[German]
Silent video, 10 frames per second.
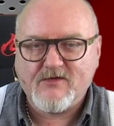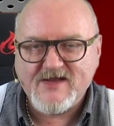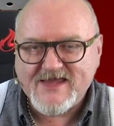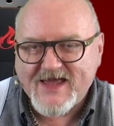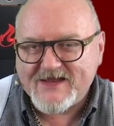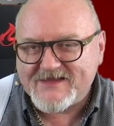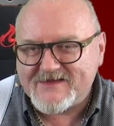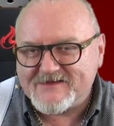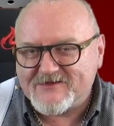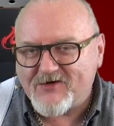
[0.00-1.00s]
und ich hätte
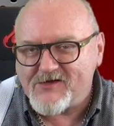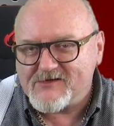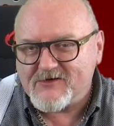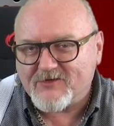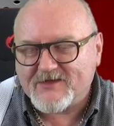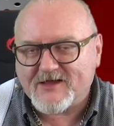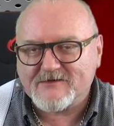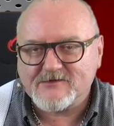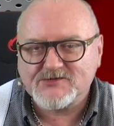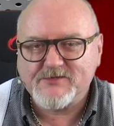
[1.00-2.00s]
diesen tollen
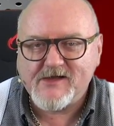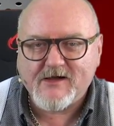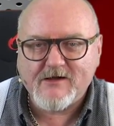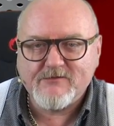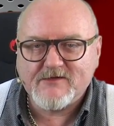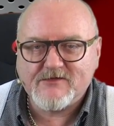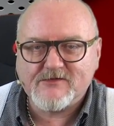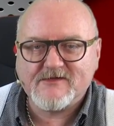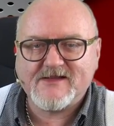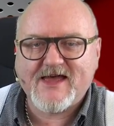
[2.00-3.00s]
Übertaktungsspielraum bis
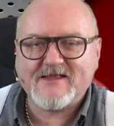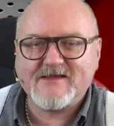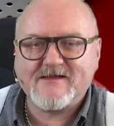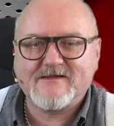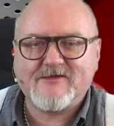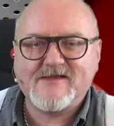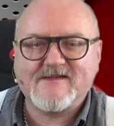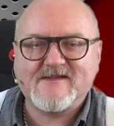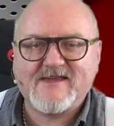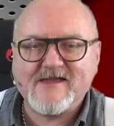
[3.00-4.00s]
hoch zu einer RTX
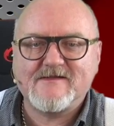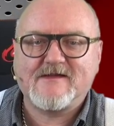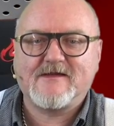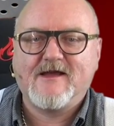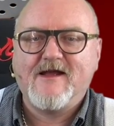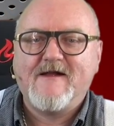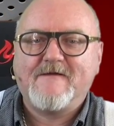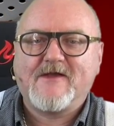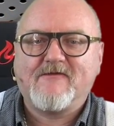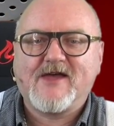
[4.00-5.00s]
2060,
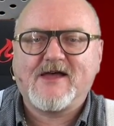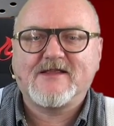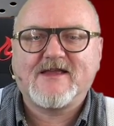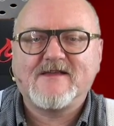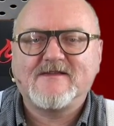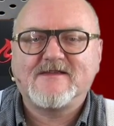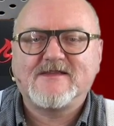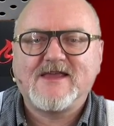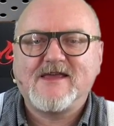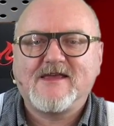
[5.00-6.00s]
dann wäre das
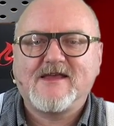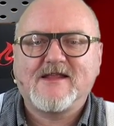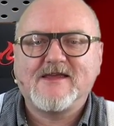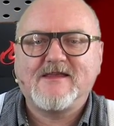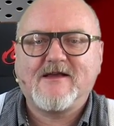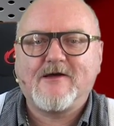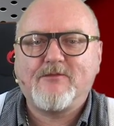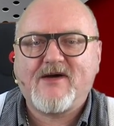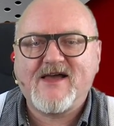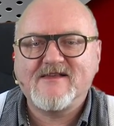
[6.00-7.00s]
Ding ein richtiger
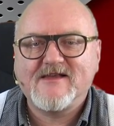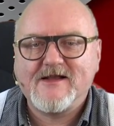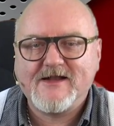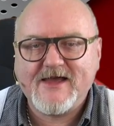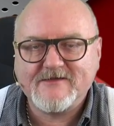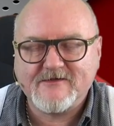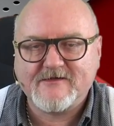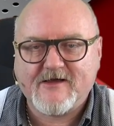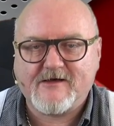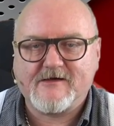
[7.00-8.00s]

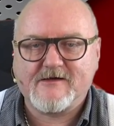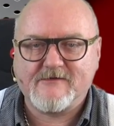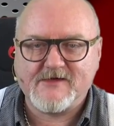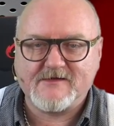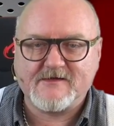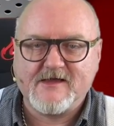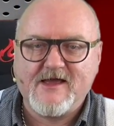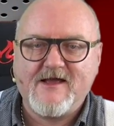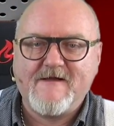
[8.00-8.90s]
Preis-Leistungskracher gewesen.